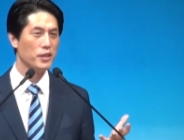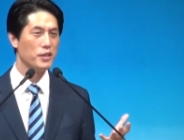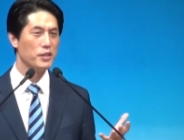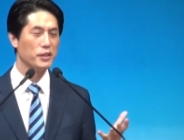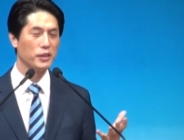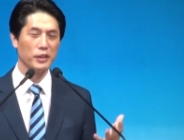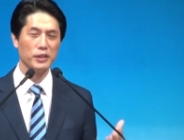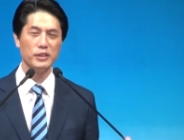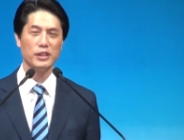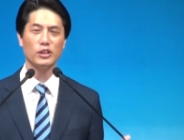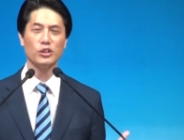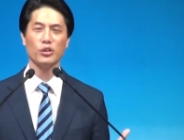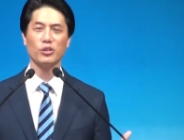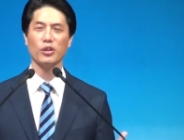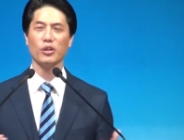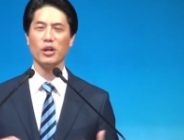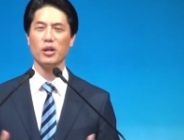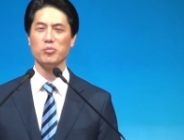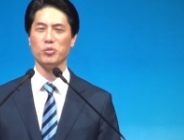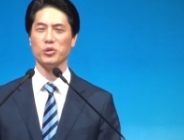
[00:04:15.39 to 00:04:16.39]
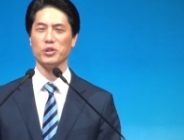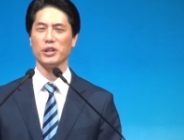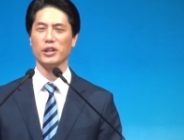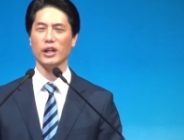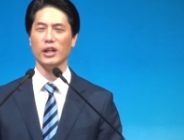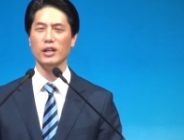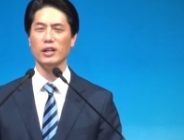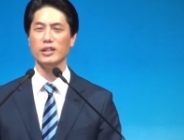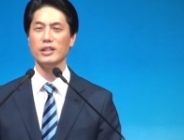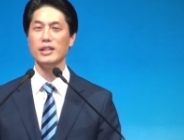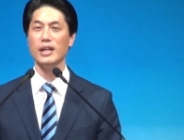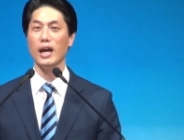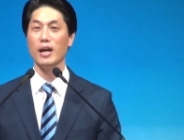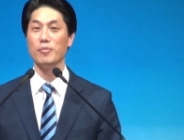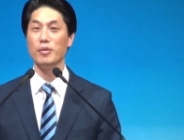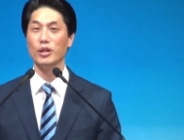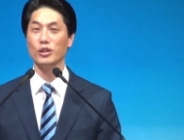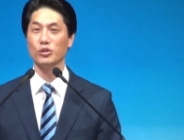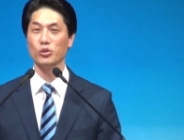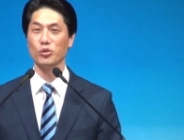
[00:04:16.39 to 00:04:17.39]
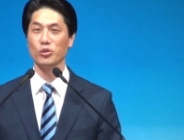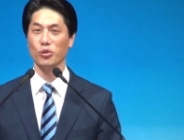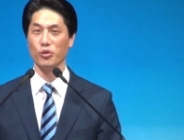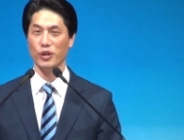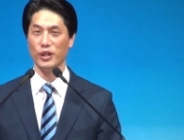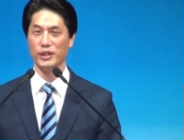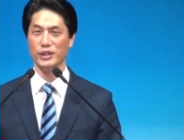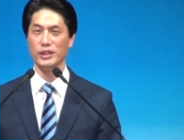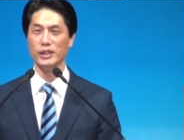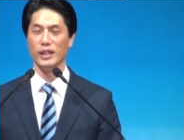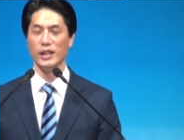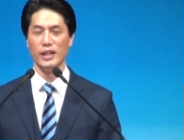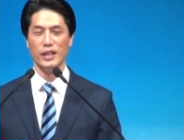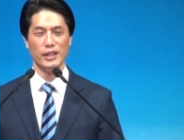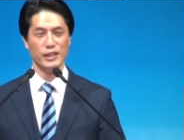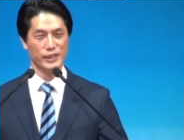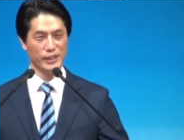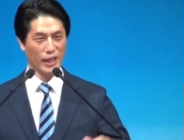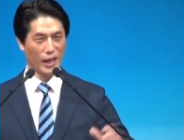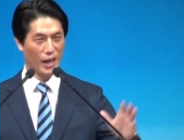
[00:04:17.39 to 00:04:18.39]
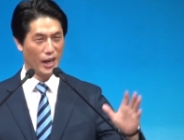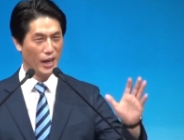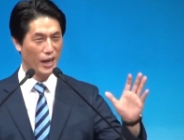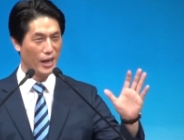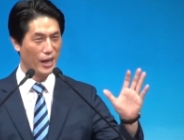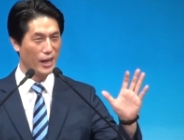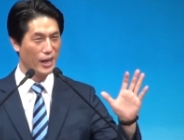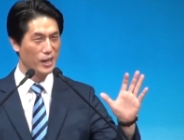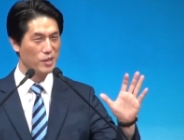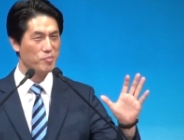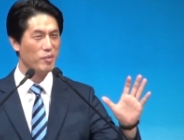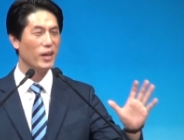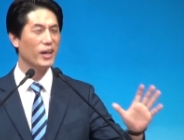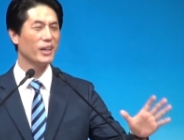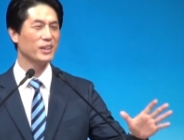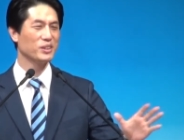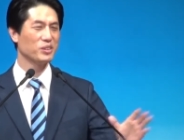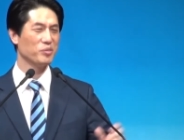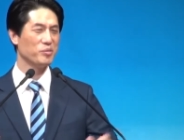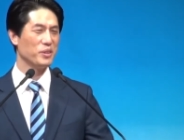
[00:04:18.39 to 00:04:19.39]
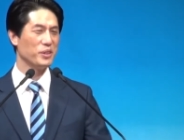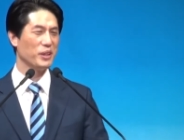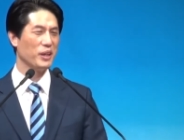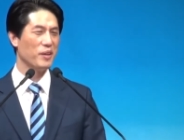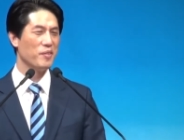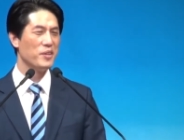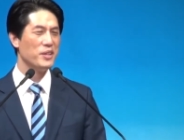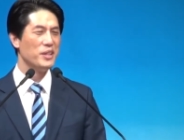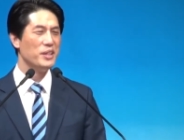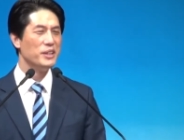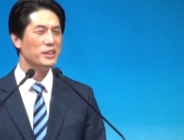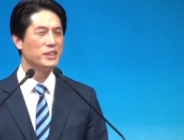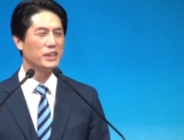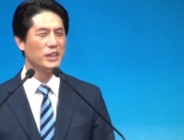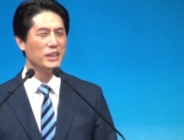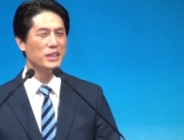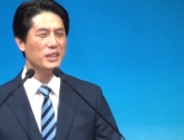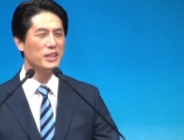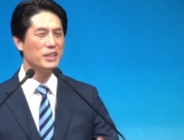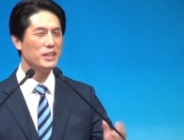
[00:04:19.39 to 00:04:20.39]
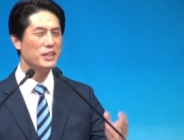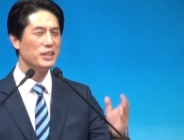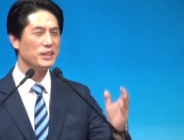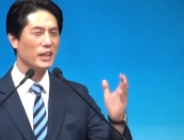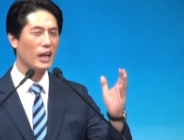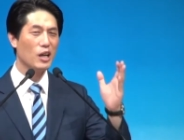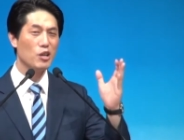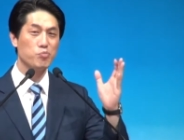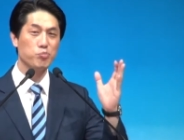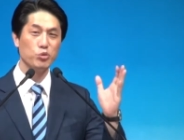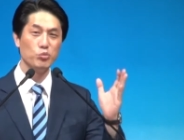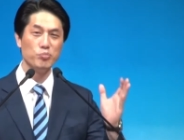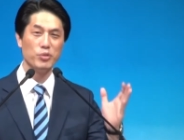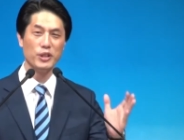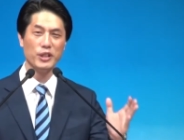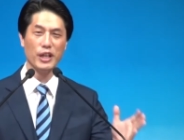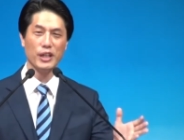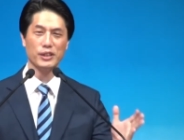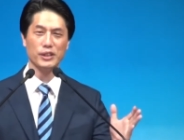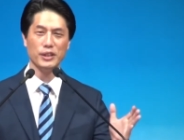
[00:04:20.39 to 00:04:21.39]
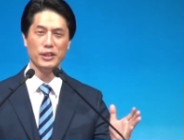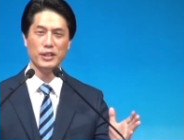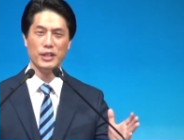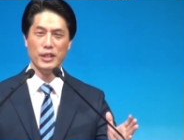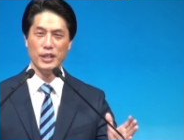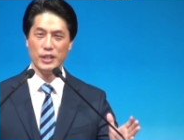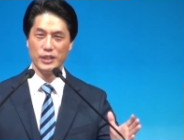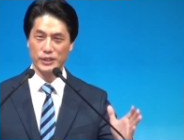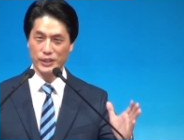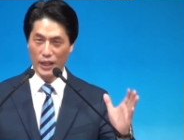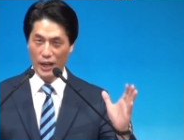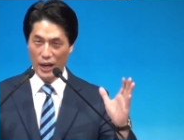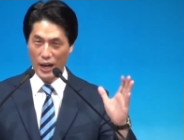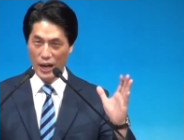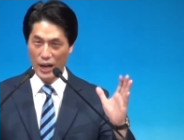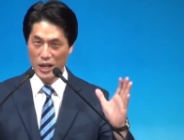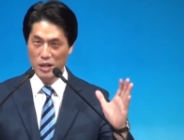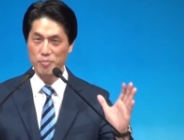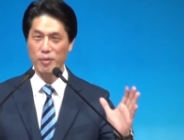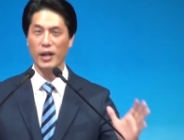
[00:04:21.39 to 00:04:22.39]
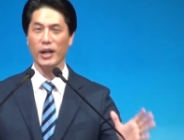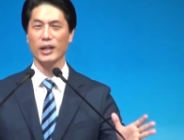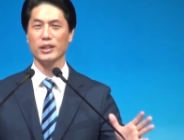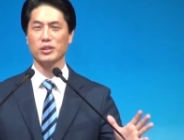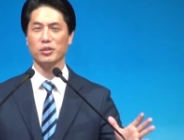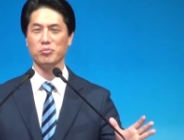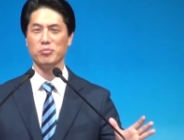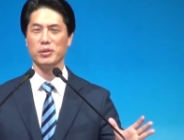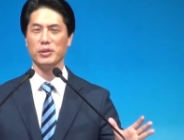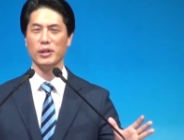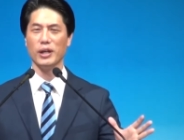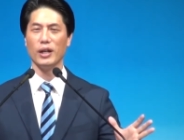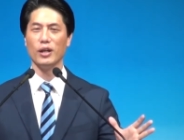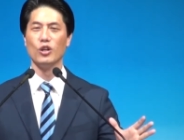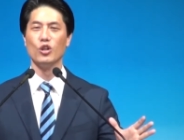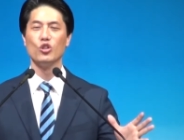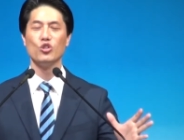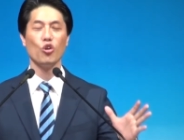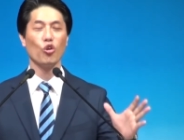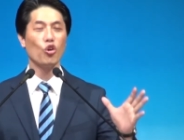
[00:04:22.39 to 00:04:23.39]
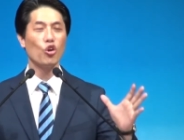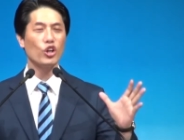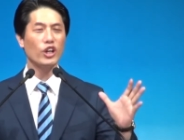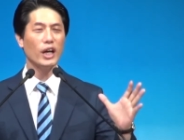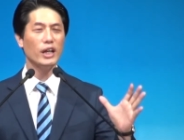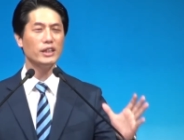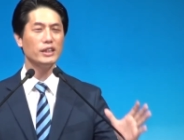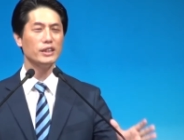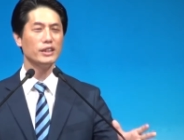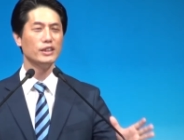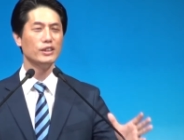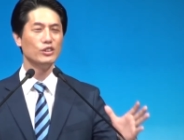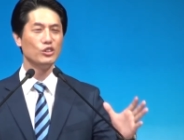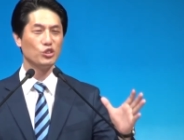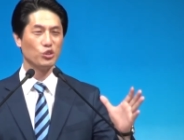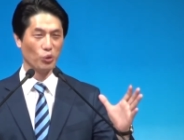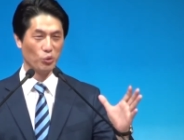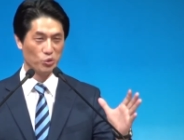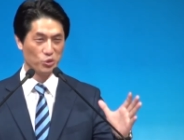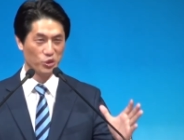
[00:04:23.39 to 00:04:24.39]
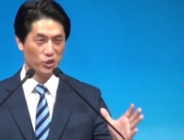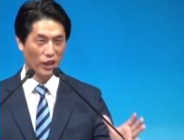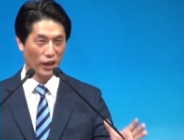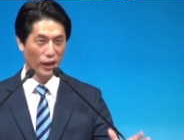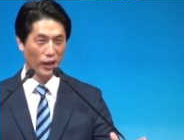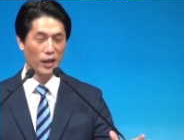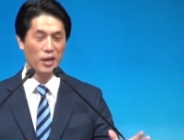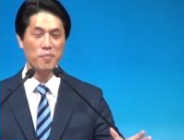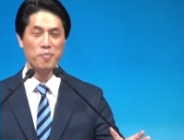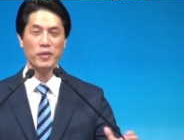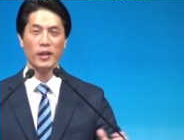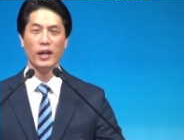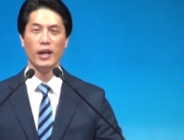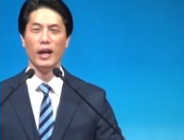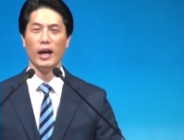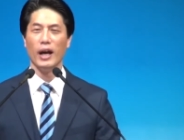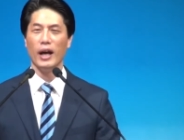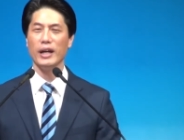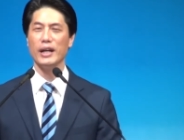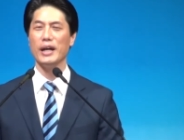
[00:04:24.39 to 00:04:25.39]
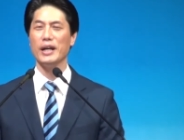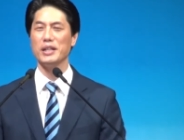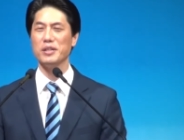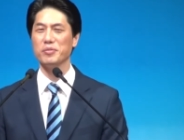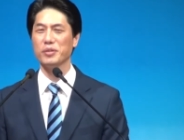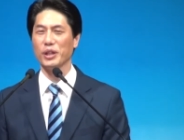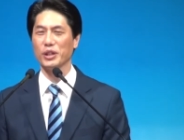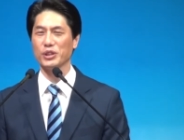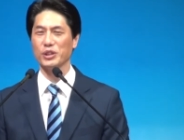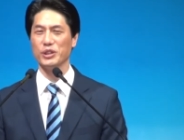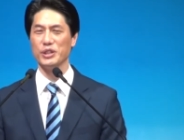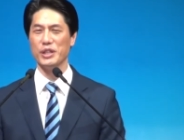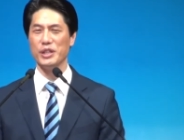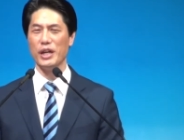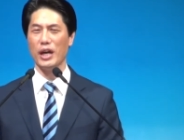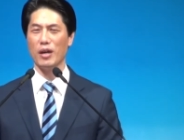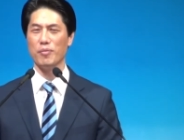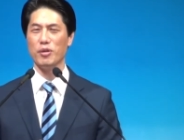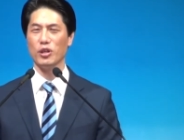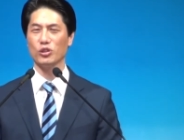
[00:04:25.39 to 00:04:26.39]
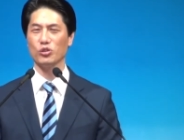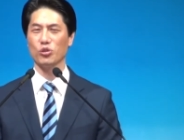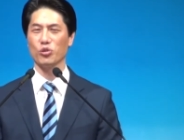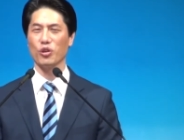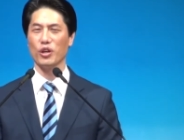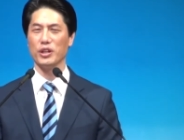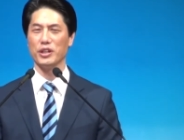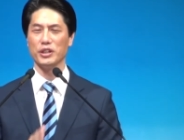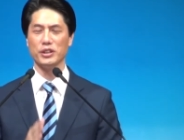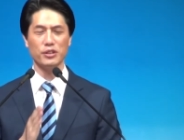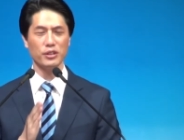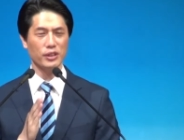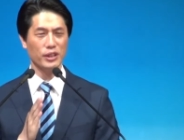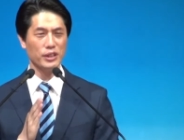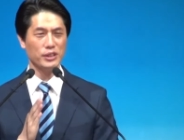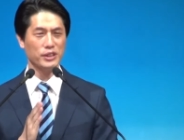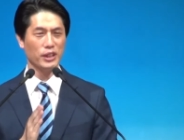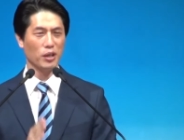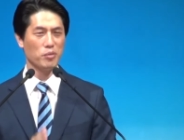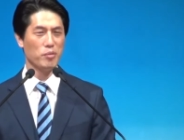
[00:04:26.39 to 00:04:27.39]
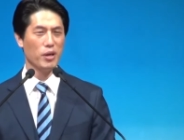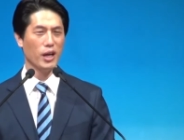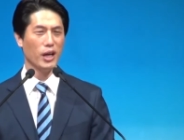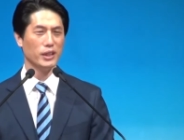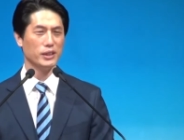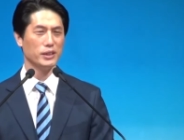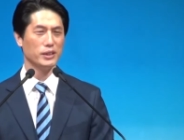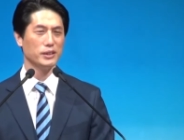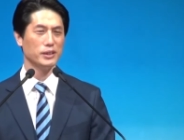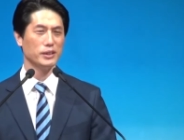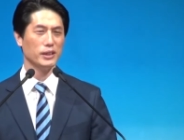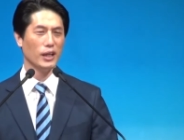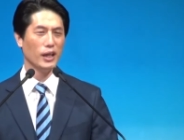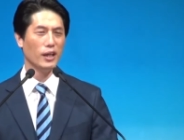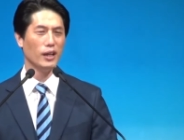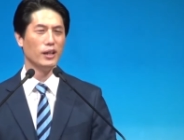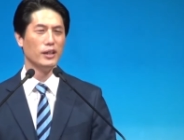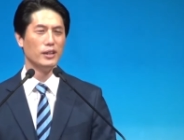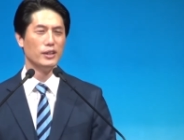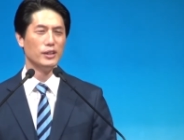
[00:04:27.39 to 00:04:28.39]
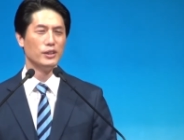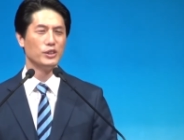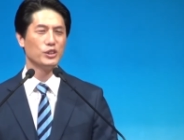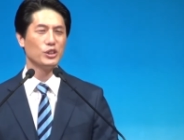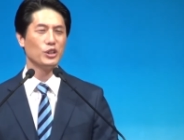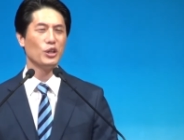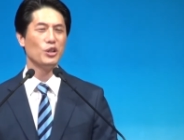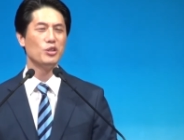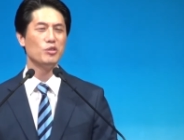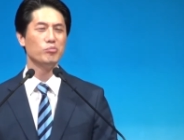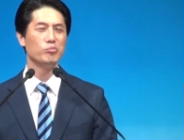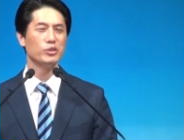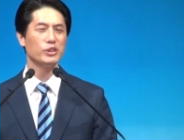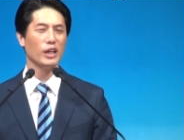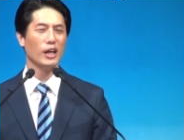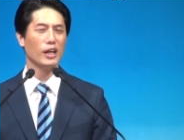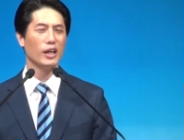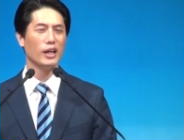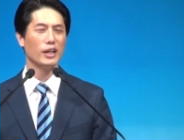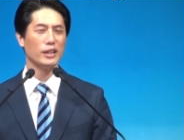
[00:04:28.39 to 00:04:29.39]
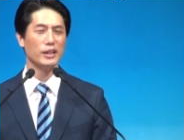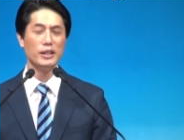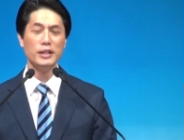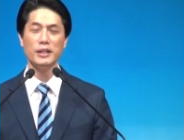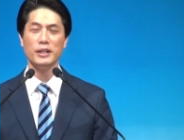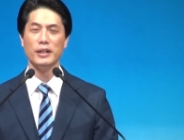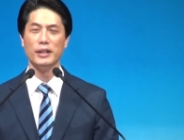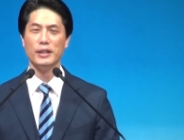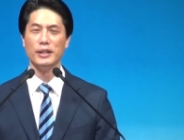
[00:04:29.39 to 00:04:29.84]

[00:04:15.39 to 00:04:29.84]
그런데 성경에 보니까 이 에베소 교회는 잘 막았습니다. 진리를 잘 분별해서 잘 막았습니다. 요거까지는 좋은데 하나님께서 이 에베소 교회를 어떻게 책망하시느냐? 처음 사랑을